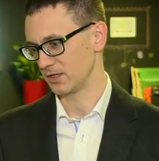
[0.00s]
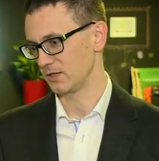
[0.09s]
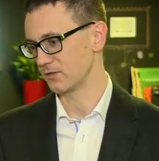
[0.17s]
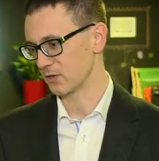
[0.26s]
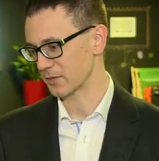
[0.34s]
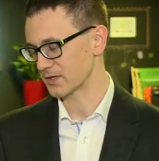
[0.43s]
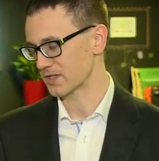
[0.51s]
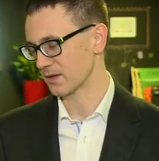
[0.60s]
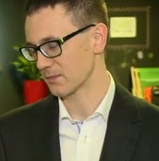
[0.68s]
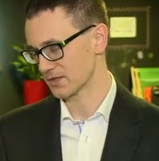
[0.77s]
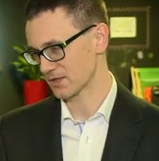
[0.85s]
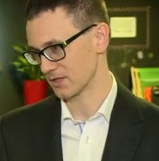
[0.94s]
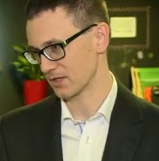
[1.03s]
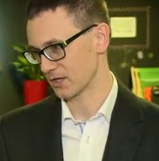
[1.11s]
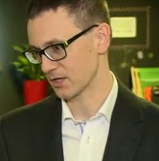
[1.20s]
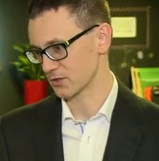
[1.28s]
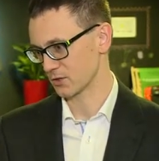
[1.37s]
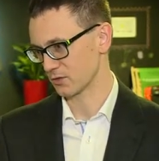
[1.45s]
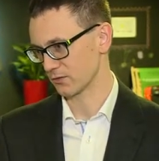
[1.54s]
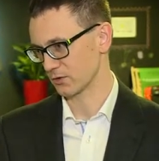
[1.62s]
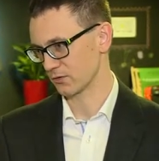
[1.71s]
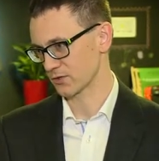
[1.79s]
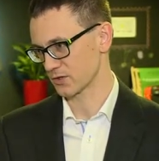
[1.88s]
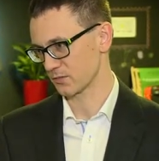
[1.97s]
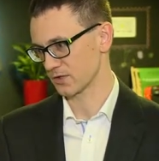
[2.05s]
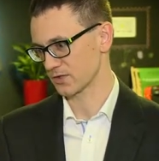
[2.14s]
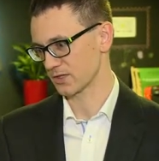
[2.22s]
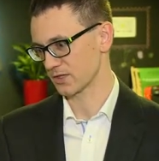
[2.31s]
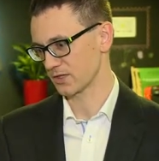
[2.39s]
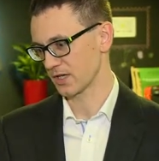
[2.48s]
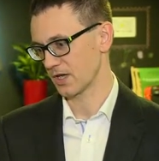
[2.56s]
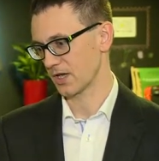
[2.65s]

informacjami z rejestru dowodów osobistych,